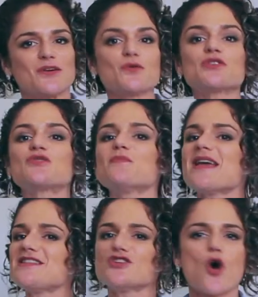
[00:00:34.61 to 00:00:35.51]
os
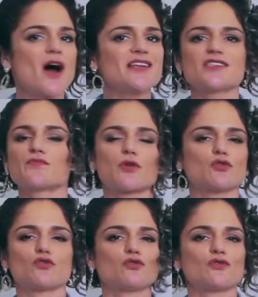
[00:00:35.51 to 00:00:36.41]
melhores
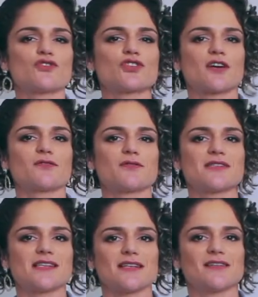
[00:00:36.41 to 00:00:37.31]
produtos Jean
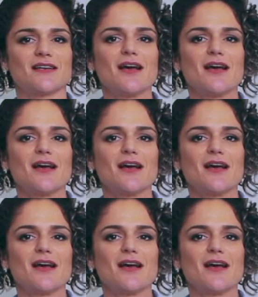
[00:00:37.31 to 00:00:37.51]
Rosé